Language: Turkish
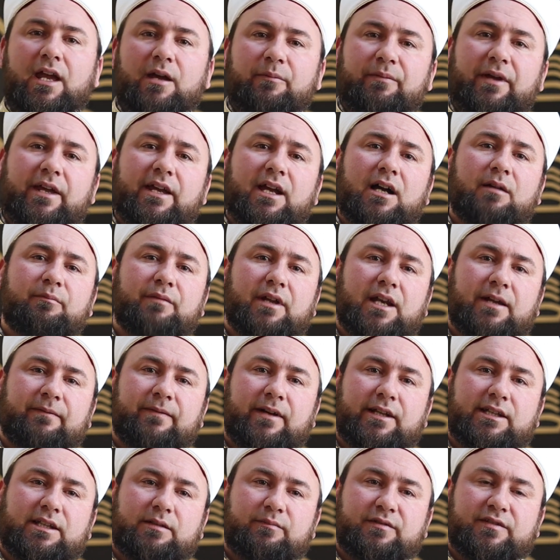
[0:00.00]
Peygamber
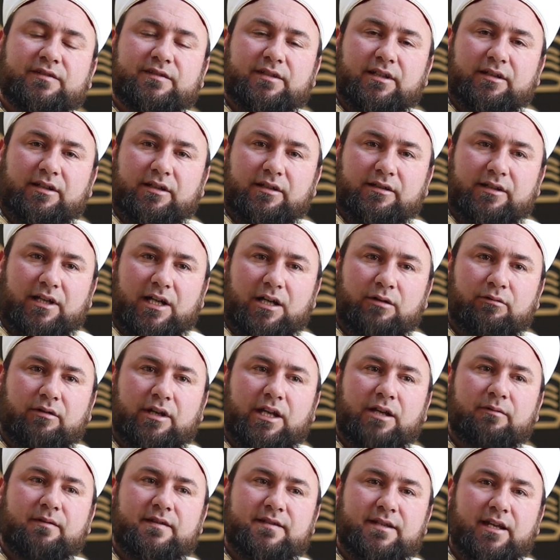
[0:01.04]
Efendimiz sallallahu
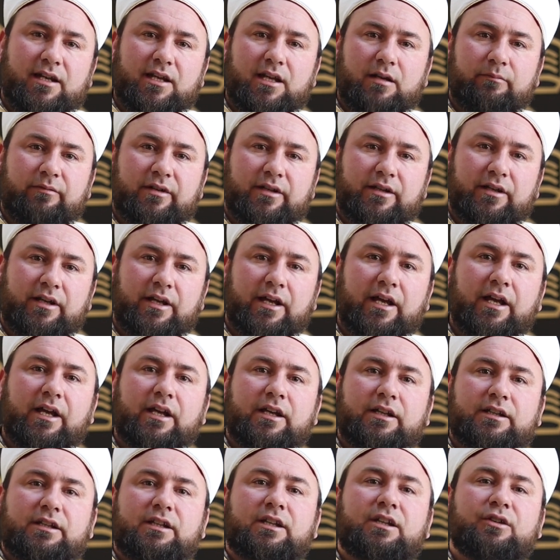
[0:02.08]
aleyhi ve sellemin
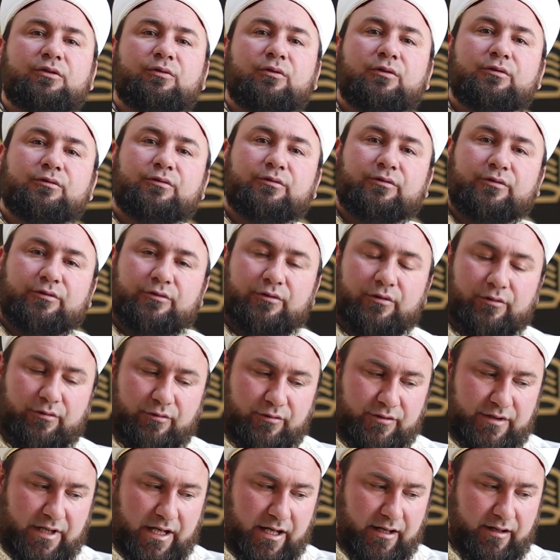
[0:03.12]
iyi olduğunu
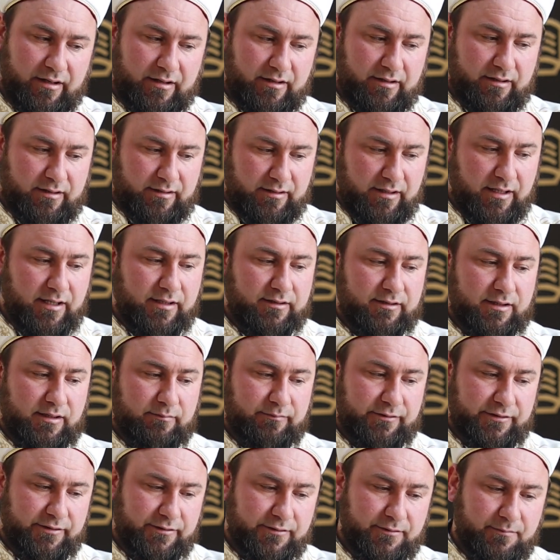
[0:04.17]
görünce
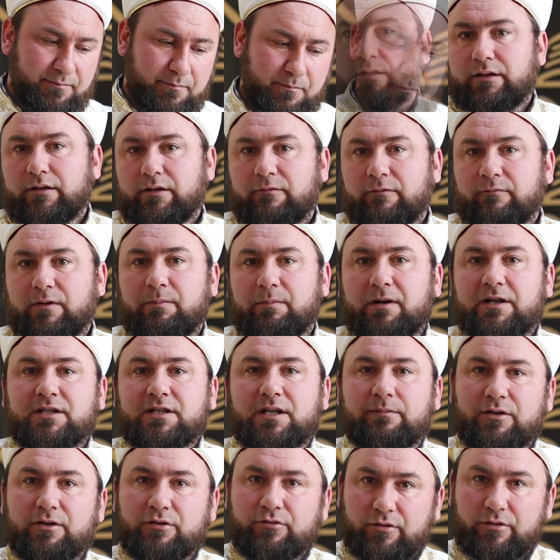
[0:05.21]
rahatlamış. Ve
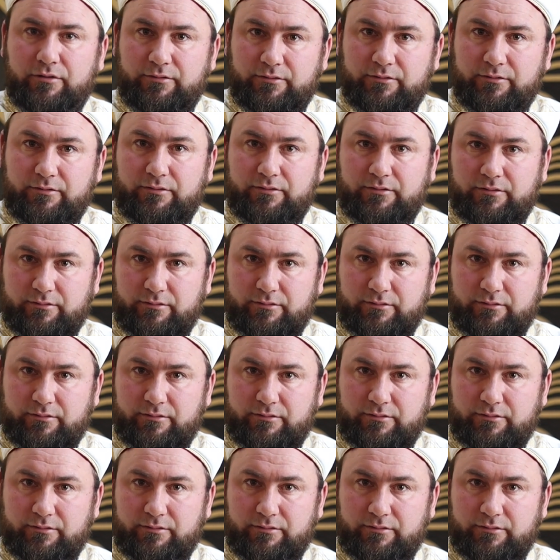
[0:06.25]
başka bir konu.